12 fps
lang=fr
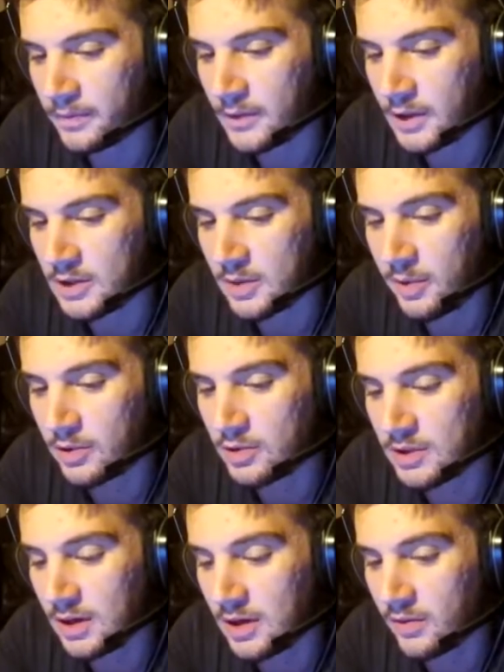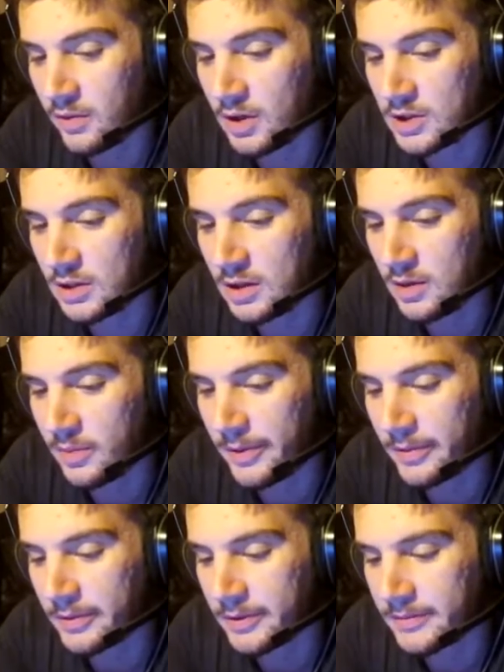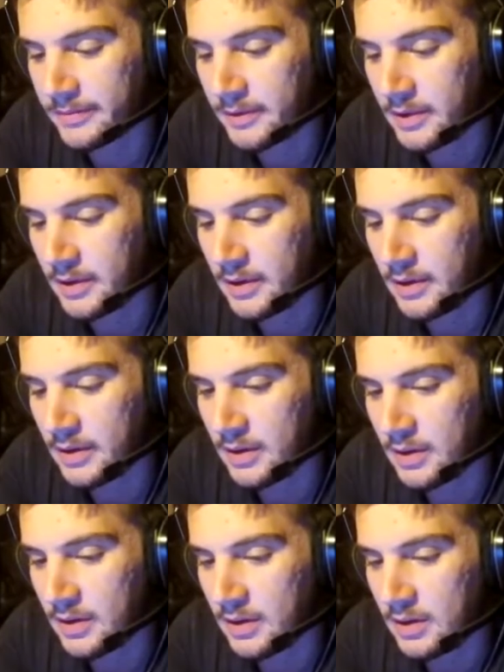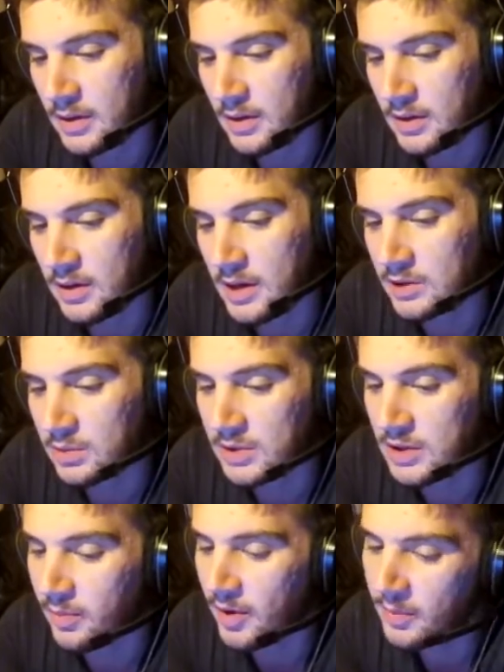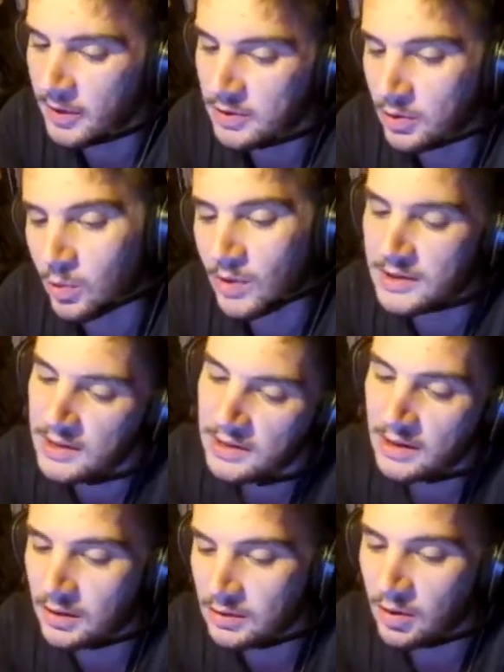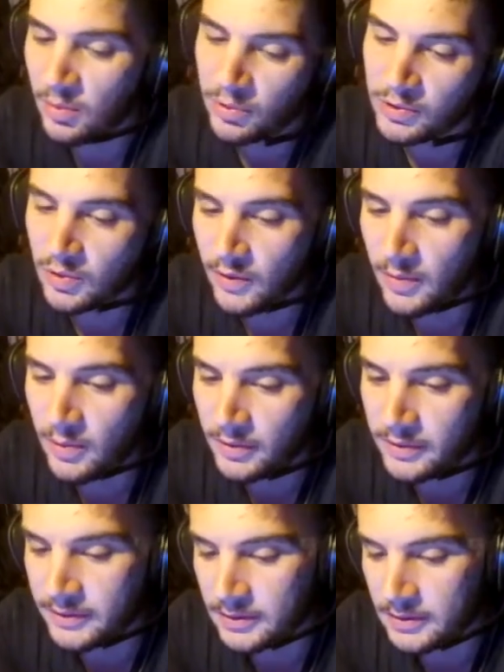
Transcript: Je sais pas jusqu'à quand il faudra que j'attende par contre. Les gars, soyez sympas, il me reste que 350 ans pour sauver le monde.